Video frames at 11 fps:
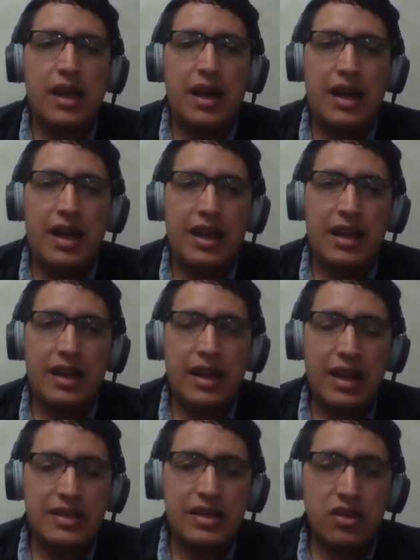Al
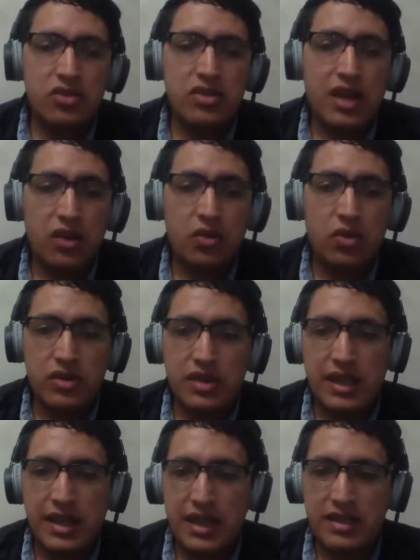hacer los cálculos,
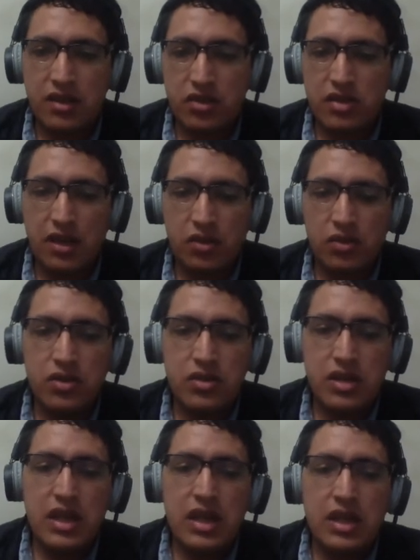al realizar los cálculos,
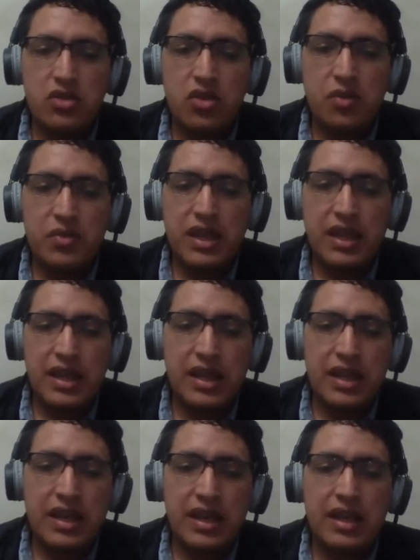se obtiene
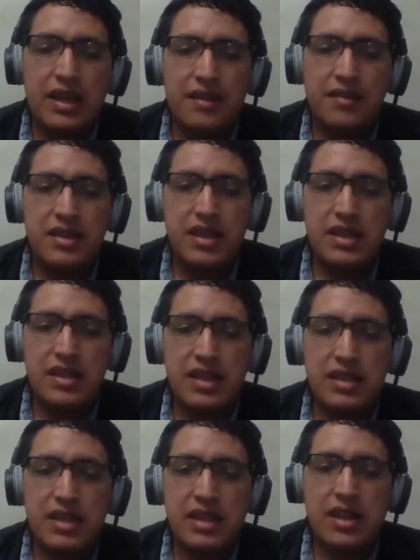que la eficiencia
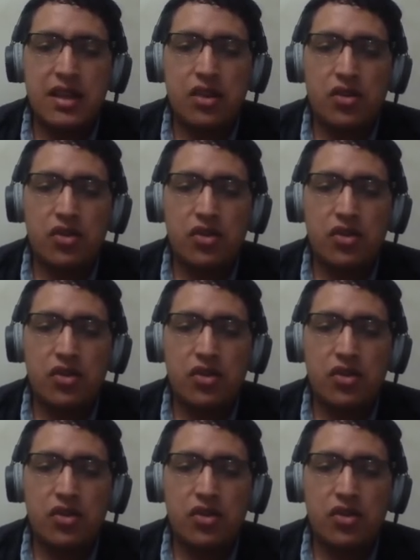es alrededor de